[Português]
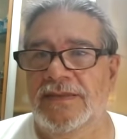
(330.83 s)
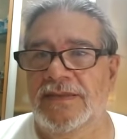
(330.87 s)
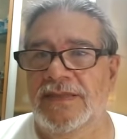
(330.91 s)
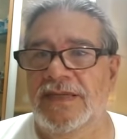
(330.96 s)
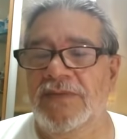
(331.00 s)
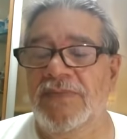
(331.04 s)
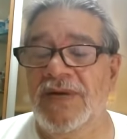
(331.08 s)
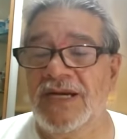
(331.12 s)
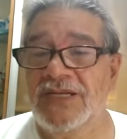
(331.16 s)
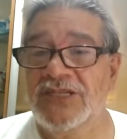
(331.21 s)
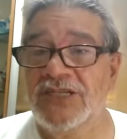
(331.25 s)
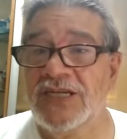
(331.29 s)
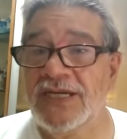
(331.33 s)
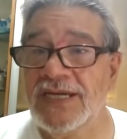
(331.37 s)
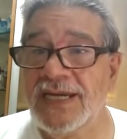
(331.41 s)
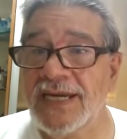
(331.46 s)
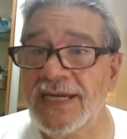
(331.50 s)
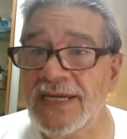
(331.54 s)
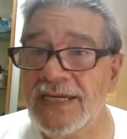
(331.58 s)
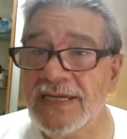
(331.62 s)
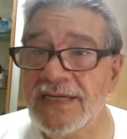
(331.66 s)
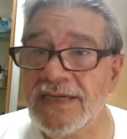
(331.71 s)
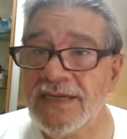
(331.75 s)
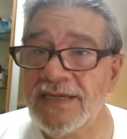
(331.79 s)

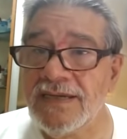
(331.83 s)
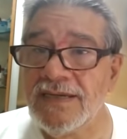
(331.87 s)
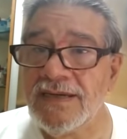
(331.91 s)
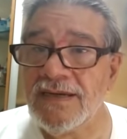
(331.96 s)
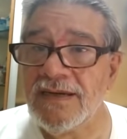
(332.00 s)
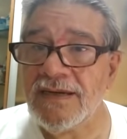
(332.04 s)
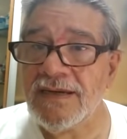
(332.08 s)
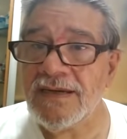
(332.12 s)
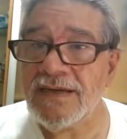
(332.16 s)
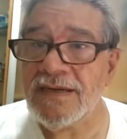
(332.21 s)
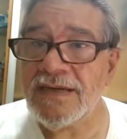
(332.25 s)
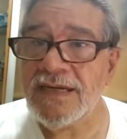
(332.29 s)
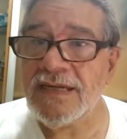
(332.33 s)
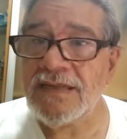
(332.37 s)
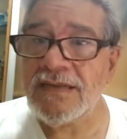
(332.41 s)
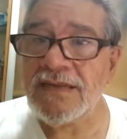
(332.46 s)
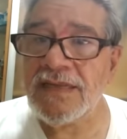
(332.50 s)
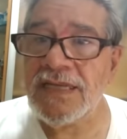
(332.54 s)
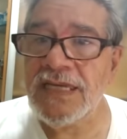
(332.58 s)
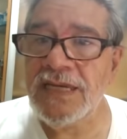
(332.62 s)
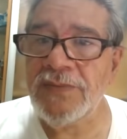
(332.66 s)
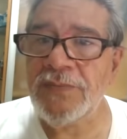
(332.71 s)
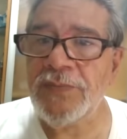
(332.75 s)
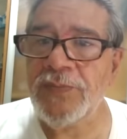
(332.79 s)
Imaginem que
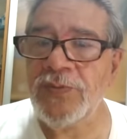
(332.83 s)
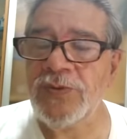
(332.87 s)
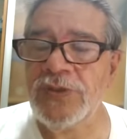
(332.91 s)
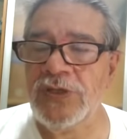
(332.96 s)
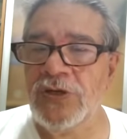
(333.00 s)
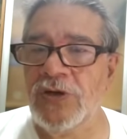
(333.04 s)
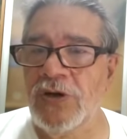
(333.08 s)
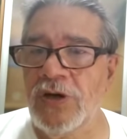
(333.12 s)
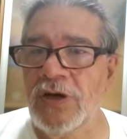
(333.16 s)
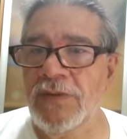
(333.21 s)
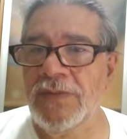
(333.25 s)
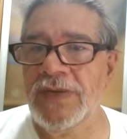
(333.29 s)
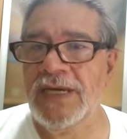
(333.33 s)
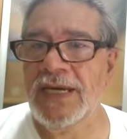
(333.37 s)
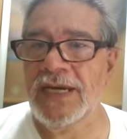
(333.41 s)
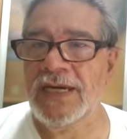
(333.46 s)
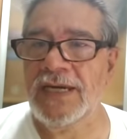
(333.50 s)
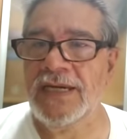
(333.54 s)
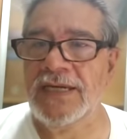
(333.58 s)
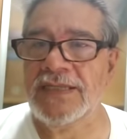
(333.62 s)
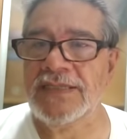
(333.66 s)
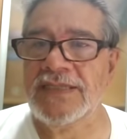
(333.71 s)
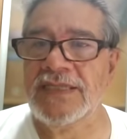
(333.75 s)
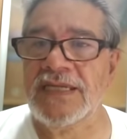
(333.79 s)
tipo de homem
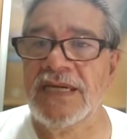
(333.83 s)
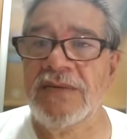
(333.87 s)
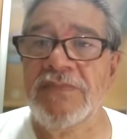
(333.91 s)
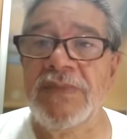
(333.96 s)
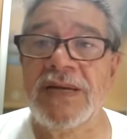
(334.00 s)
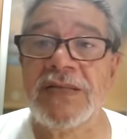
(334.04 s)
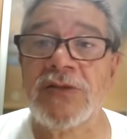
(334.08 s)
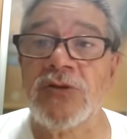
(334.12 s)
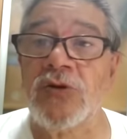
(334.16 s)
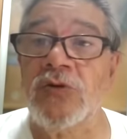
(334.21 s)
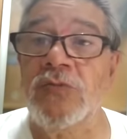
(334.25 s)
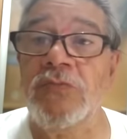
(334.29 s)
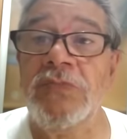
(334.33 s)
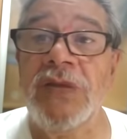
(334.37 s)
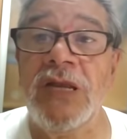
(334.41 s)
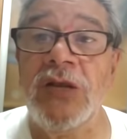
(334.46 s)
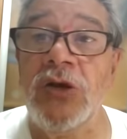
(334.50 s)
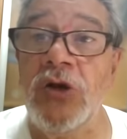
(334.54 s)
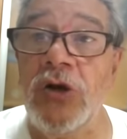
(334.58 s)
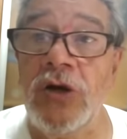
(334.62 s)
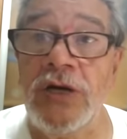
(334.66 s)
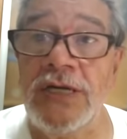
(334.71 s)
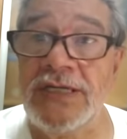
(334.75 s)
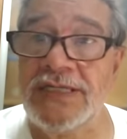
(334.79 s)
é esse que matou
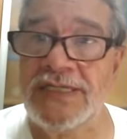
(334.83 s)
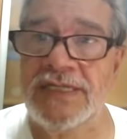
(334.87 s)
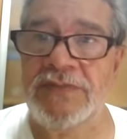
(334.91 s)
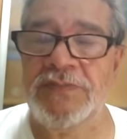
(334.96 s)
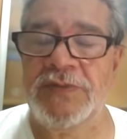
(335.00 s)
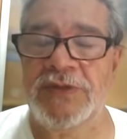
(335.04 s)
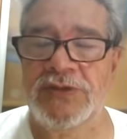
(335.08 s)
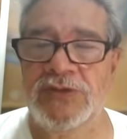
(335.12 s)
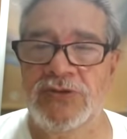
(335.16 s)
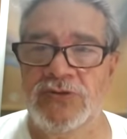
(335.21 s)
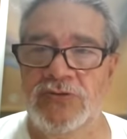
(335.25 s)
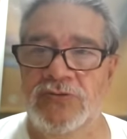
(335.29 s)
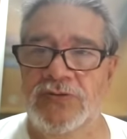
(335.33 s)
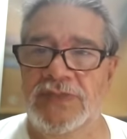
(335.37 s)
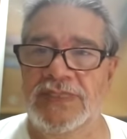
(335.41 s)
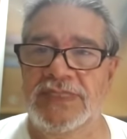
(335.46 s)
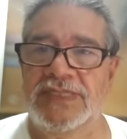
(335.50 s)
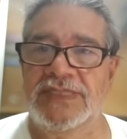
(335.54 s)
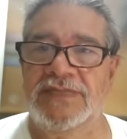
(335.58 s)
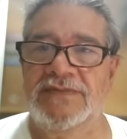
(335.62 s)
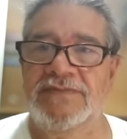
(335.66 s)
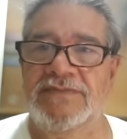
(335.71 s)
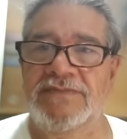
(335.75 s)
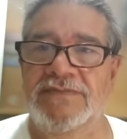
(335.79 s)
milhões de
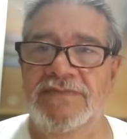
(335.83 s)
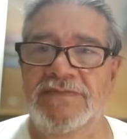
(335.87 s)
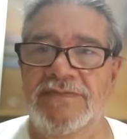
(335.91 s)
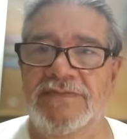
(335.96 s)
pessoas.